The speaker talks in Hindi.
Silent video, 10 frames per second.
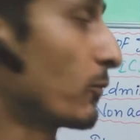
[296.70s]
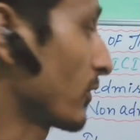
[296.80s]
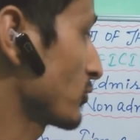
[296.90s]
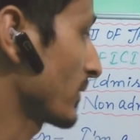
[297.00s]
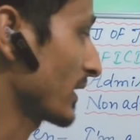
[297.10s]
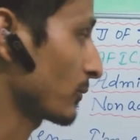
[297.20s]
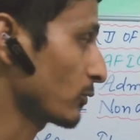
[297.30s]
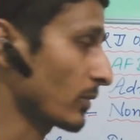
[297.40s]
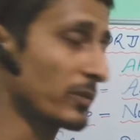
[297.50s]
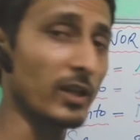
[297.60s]
वर्ड जो मैंने
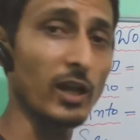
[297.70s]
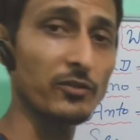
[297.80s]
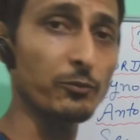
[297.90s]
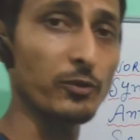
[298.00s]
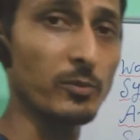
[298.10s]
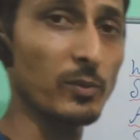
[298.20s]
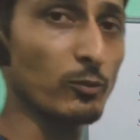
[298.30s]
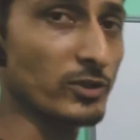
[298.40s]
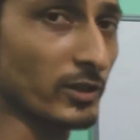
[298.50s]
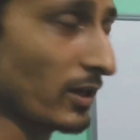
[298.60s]
आपको लास्ट वीडियो में
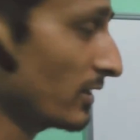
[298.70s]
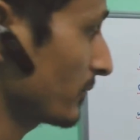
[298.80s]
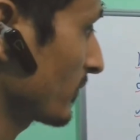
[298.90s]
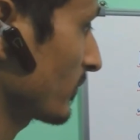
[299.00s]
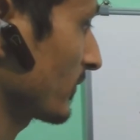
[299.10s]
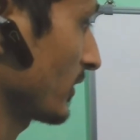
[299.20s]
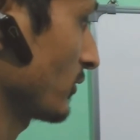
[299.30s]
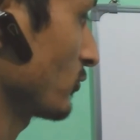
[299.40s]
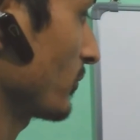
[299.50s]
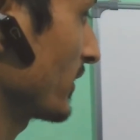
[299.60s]
पूछा था
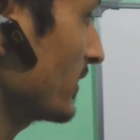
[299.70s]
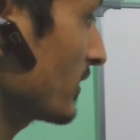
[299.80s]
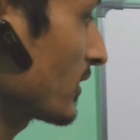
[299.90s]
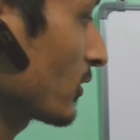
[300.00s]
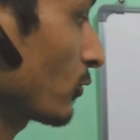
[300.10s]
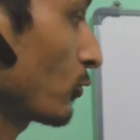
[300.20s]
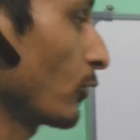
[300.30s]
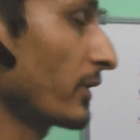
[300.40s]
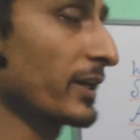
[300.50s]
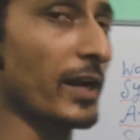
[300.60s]
जो अपनी
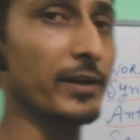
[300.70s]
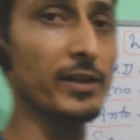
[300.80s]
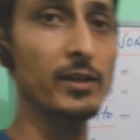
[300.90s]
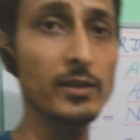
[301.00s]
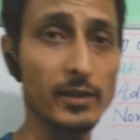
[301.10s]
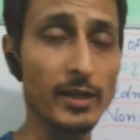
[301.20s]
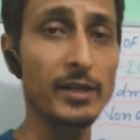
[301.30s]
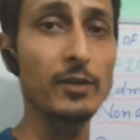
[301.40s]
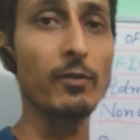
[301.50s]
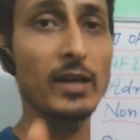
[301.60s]
कोविड नाइन्टीन
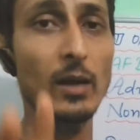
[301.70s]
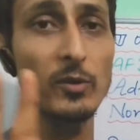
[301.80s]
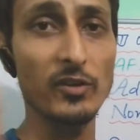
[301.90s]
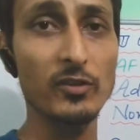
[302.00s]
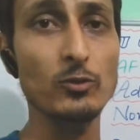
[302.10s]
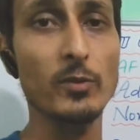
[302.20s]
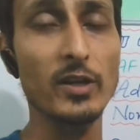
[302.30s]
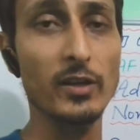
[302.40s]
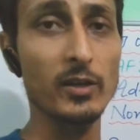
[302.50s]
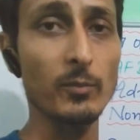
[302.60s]
रिलेटेड वोकेबलरीज का जो मैंने
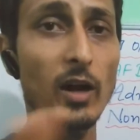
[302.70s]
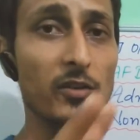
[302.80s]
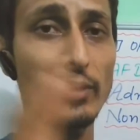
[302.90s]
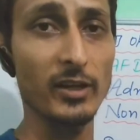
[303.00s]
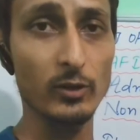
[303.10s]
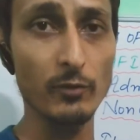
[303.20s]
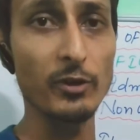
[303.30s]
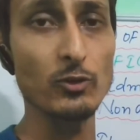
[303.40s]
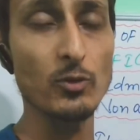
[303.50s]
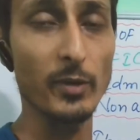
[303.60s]
एक पार्ट सेकंड का
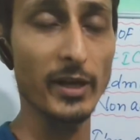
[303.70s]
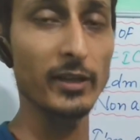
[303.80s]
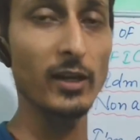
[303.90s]
वीडियो जो बनाया